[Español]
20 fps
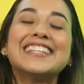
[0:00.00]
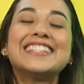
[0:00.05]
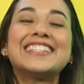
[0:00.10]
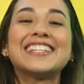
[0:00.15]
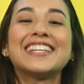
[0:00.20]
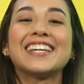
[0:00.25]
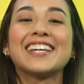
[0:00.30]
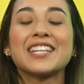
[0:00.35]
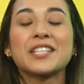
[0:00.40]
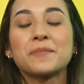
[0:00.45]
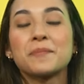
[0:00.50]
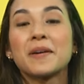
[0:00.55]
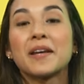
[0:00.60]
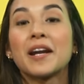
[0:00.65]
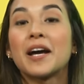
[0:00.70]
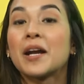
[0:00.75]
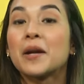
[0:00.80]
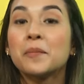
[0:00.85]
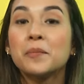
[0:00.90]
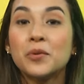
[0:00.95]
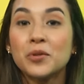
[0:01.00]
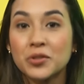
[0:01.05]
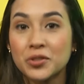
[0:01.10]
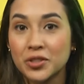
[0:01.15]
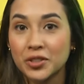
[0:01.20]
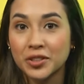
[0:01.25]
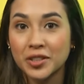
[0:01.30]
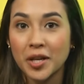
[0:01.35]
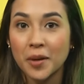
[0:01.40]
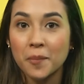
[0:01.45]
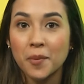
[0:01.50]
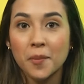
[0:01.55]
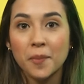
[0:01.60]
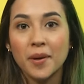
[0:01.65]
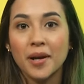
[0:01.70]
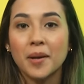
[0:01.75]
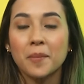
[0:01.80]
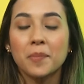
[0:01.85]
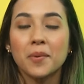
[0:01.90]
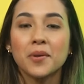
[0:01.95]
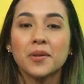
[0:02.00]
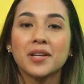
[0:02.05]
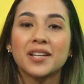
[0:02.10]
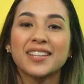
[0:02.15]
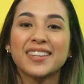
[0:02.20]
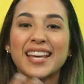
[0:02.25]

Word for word: sin esperar mucho tiempo para poder